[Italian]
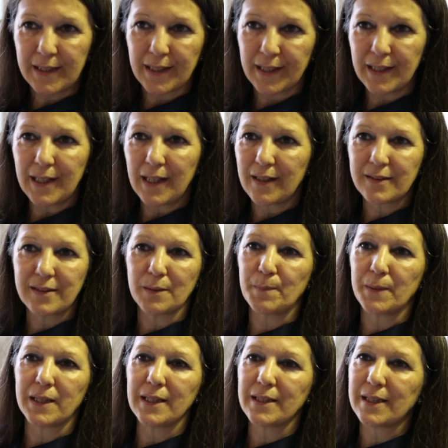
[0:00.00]
Green Act
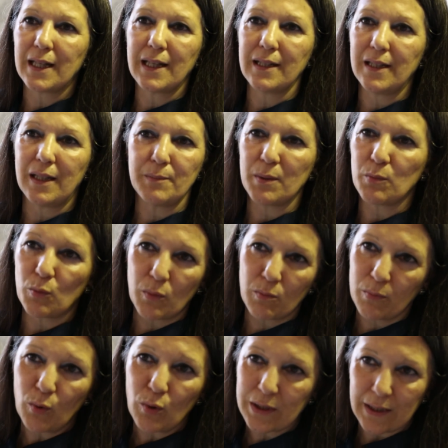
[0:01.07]
per l'Italia, abbiamo
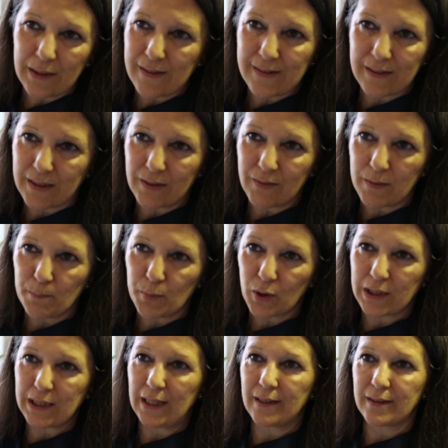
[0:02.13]
molte iniziative
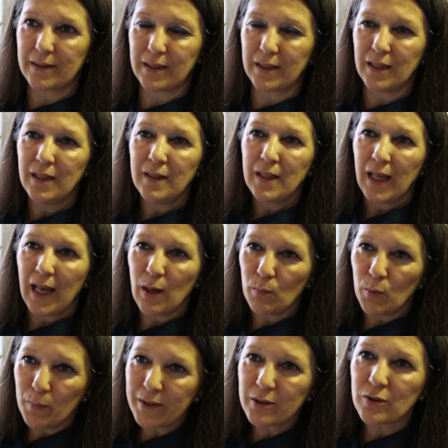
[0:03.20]
importanti, è un
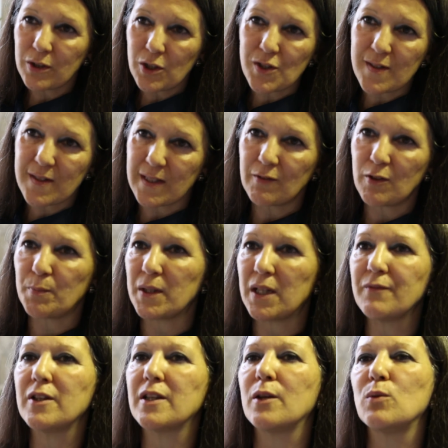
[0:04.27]
momento decisivo per
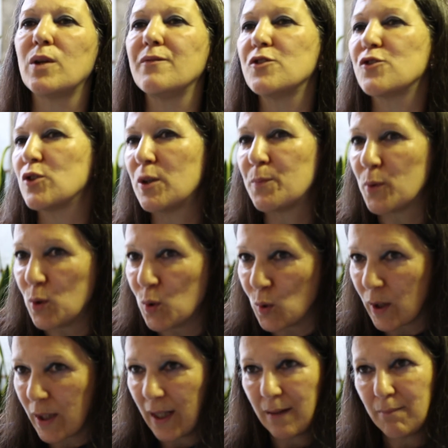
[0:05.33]
avere una visione più
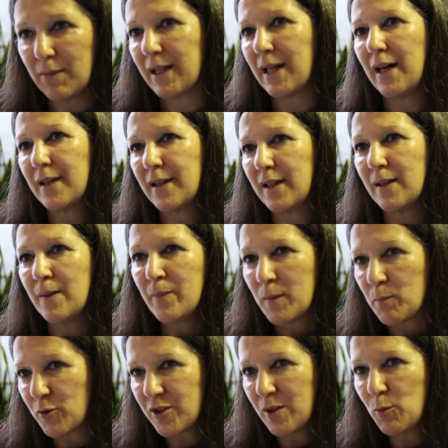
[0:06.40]
lunga, magari
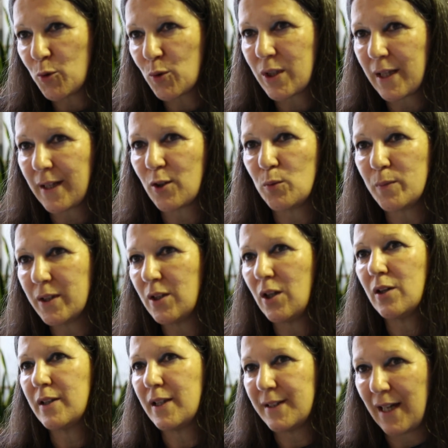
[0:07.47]
possiamo aiutare come
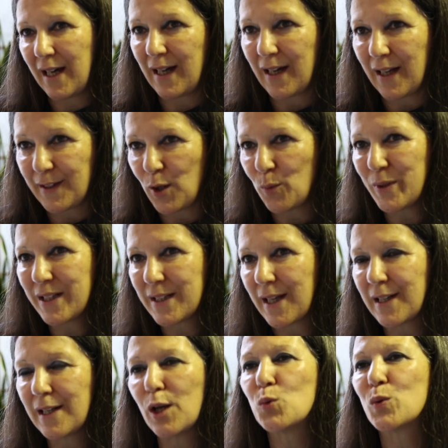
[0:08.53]
donna ad
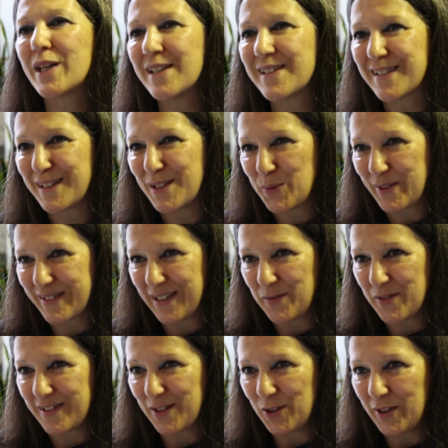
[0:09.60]
aumentare la lunghezza di questa
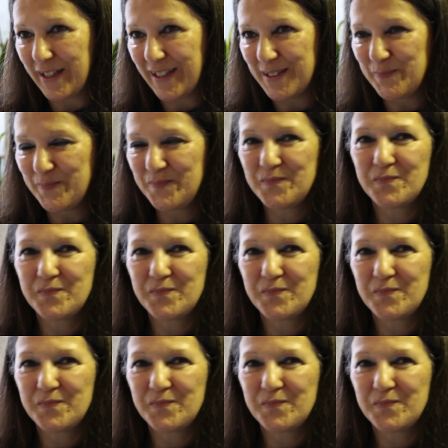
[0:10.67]
visione.